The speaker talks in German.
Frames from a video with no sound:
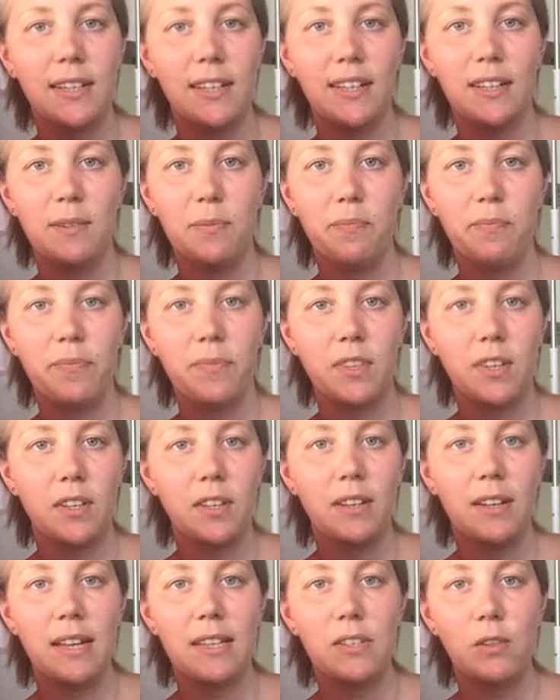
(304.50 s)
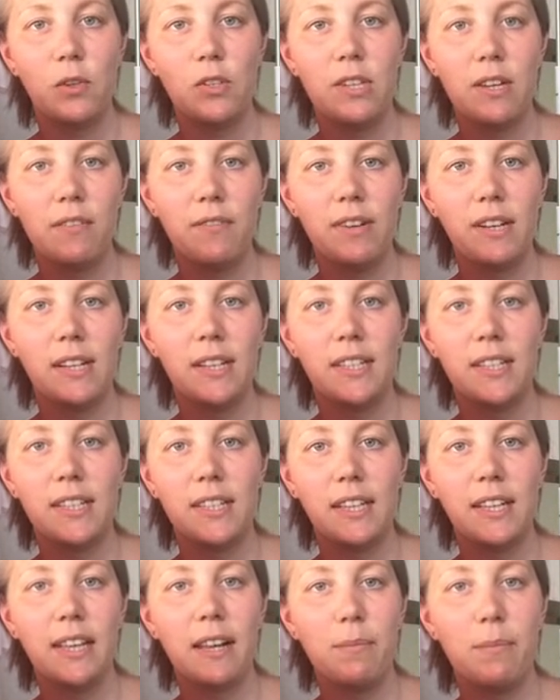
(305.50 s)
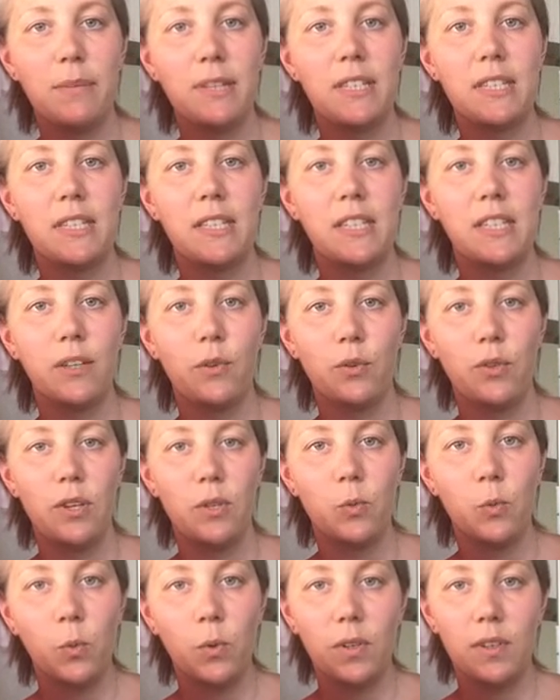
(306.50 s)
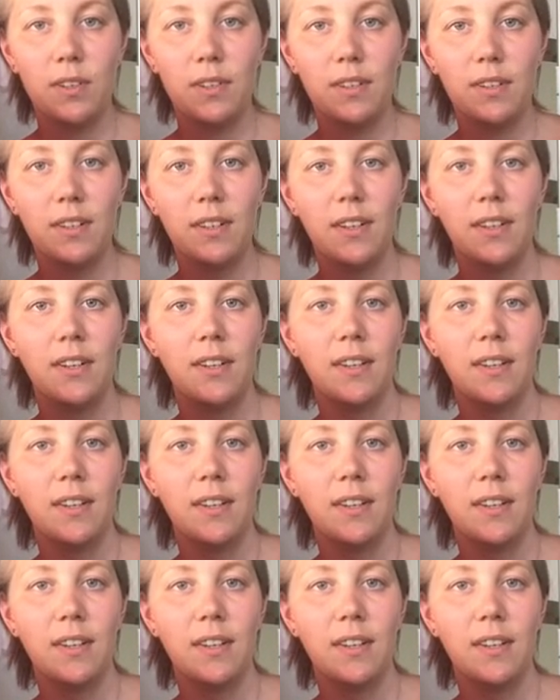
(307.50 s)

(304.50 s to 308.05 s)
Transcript: ähm, lasst euch da wirklich regelmäßig untersuchen.